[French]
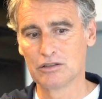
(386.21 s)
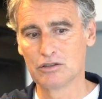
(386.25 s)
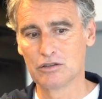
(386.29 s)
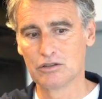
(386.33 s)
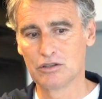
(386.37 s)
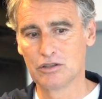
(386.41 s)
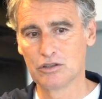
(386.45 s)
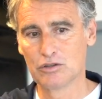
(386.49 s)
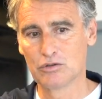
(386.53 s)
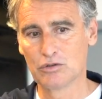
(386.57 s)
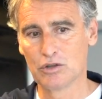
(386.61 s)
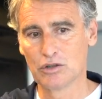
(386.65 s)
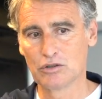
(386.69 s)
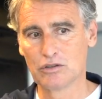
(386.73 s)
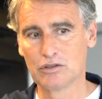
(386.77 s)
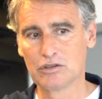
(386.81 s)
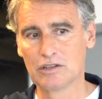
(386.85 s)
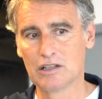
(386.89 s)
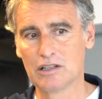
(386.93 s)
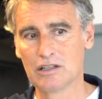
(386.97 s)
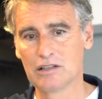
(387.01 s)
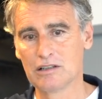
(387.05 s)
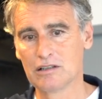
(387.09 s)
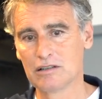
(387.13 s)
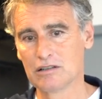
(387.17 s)
des, joueurs de
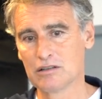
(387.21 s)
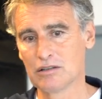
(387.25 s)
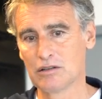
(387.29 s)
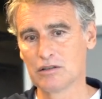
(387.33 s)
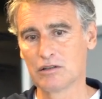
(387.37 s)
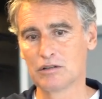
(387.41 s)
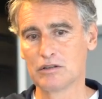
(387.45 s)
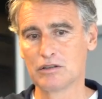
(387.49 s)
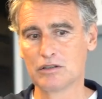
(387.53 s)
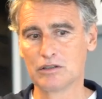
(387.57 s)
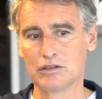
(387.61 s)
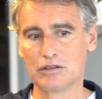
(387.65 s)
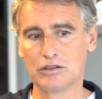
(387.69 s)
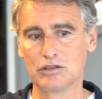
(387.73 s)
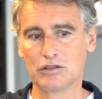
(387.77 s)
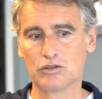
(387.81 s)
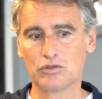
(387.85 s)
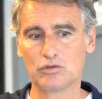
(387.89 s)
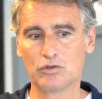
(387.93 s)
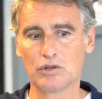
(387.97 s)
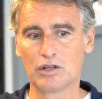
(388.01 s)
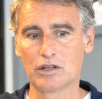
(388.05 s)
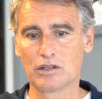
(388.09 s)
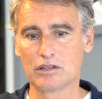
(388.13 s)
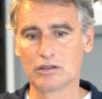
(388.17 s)
talent, des, des,
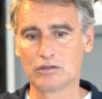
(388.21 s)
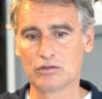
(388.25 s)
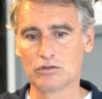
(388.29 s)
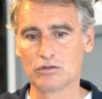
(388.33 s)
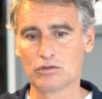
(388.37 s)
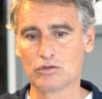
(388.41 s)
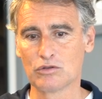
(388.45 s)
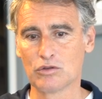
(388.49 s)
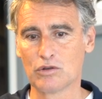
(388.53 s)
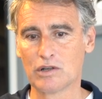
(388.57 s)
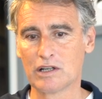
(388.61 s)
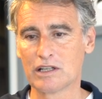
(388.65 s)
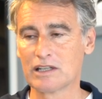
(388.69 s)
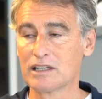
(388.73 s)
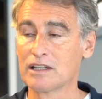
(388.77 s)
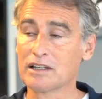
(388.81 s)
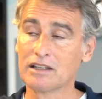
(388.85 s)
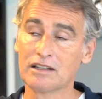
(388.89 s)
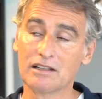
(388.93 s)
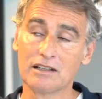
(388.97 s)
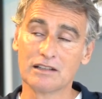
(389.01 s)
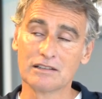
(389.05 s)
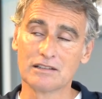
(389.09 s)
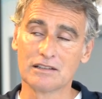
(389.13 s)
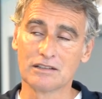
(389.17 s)
joueurs qui se sont
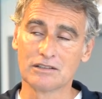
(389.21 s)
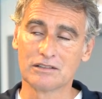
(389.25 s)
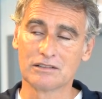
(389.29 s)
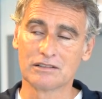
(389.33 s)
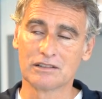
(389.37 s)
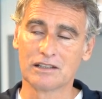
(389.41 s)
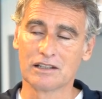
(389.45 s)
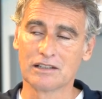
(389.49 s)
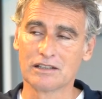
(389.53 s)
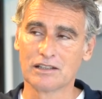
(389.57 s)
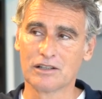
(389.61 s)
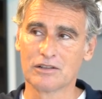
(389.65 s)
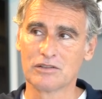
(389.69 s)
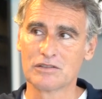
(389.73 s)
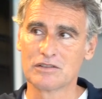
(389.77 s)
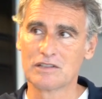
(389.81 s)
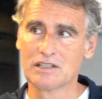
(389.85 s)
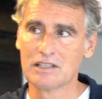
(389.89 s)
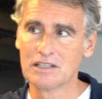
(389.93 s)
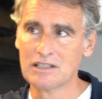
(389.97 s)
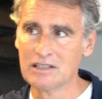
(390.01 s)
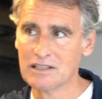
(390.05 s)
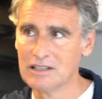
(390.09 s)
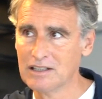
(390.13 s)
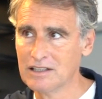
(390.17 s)
aguerris la saison dernière
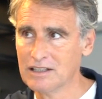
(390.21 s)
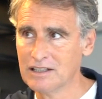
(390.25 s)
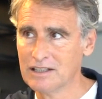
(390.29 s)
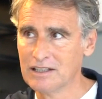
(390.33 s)
aussi.